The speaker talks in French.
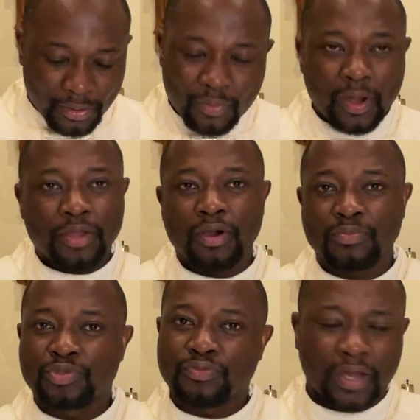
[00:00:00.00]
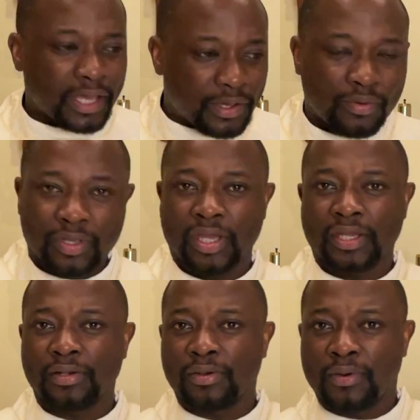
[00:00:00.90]
royaume, tu vas
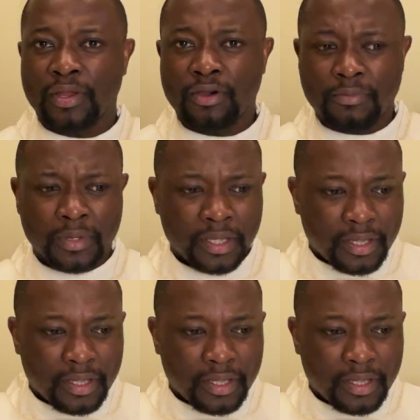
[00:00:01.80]
reconquérir le royaume.